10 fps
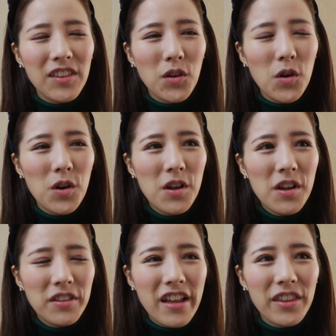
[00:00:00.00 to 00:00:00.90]
の、
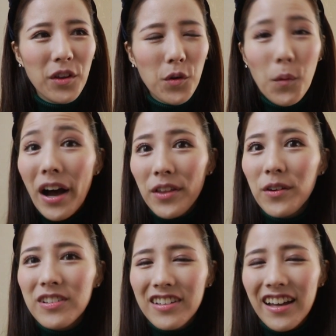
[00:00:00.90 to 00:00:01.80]
なんだろう、ワード
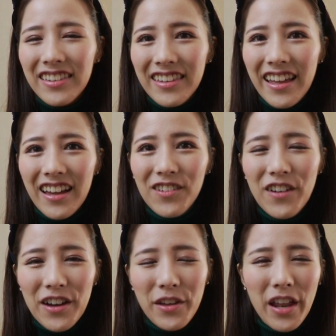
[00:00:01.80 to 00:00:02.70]
を使って、こう
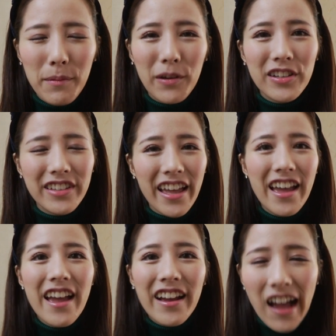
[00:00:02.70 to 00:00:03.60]
ワード選びをして
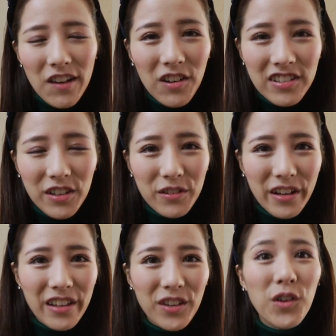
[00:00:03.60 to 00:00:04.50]
会話をしてるの
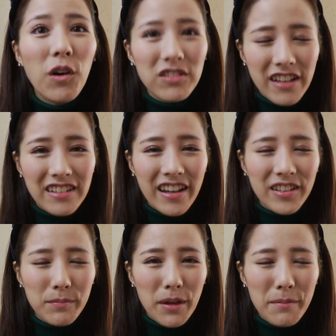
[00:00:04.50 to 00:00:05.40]
かっていうのをお伝えしたい
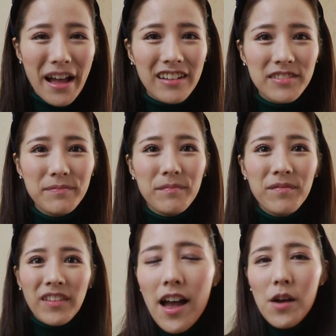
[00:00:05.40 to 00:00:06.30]
と思います。
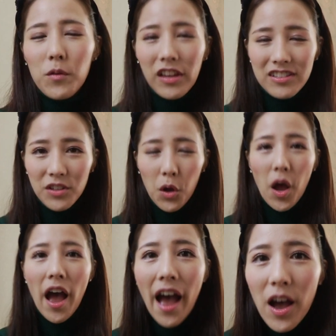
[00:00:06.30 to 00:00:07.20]
私
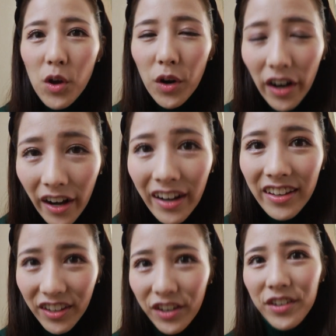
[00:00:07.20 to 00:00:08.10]
の How are
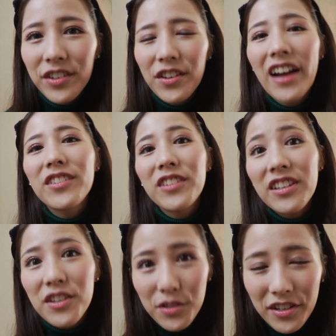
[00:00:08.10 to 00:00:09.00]
you? の後
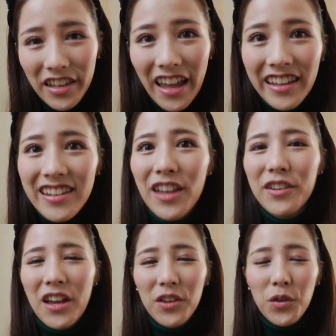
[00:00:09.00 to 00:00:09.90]
に続いてリチャード
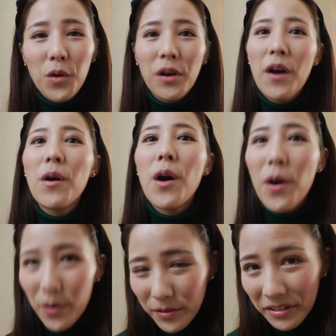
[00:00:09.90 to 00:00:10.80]
さんの動画を
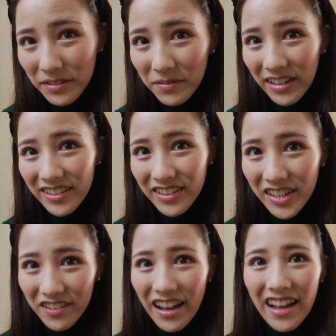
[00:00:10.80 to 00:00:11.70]
お送りします。それ
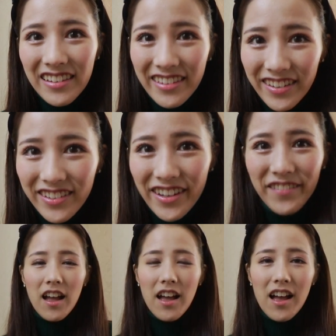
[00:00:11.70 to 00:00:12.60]
では、どうぞ。
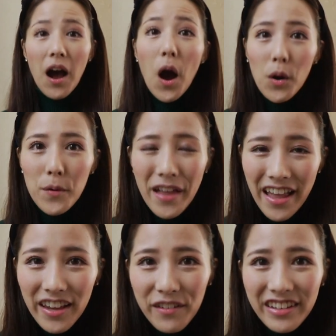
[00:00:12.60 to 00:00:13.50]
Oh, hey
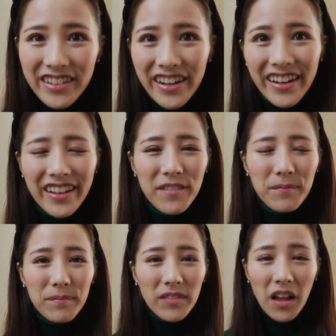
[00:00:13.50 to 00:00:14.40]
Richard!
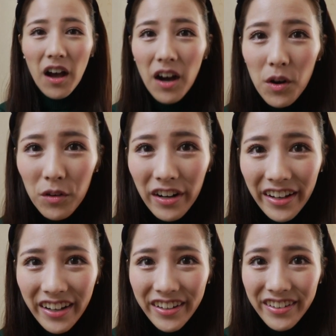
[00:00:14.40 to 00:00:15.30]
How
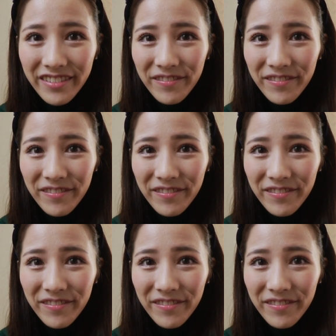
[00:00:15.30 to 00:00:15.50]
are you?